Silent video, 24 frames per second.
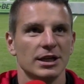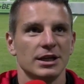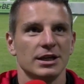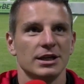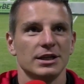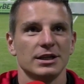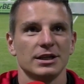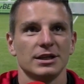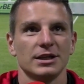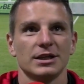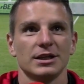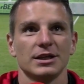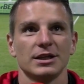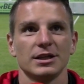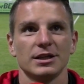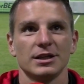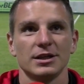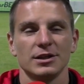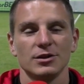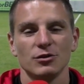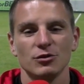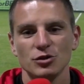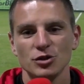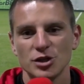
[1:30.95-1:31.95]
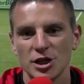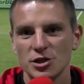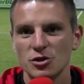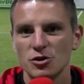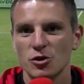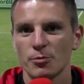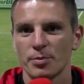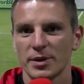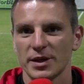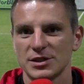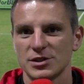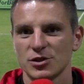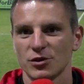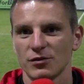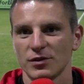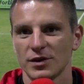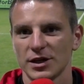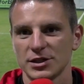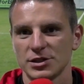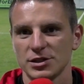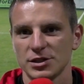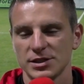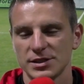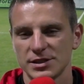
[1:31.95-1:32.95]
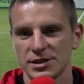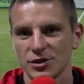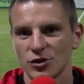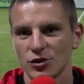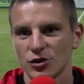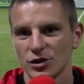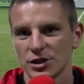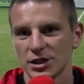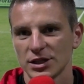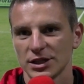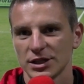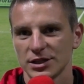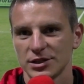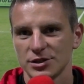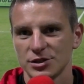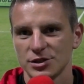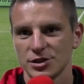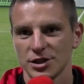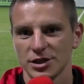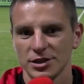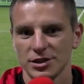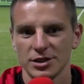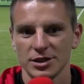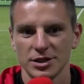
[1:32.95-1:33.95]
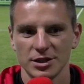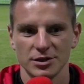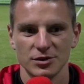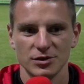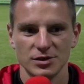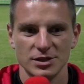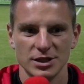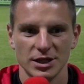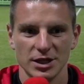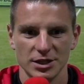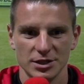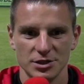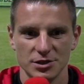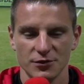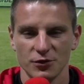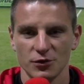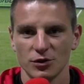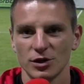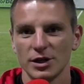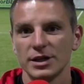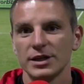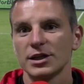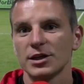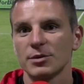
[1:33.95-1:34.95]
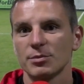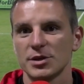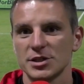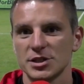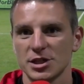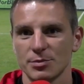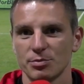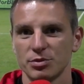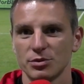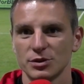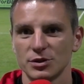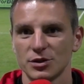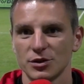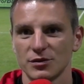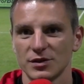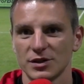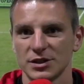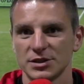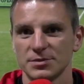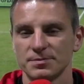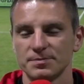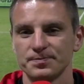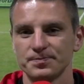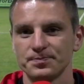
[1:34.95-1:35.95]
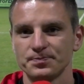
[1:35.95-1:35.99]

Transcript: E, no ciężko pracować i z tygodnia na tydzień no, starać się w kolejnych meczach punktować.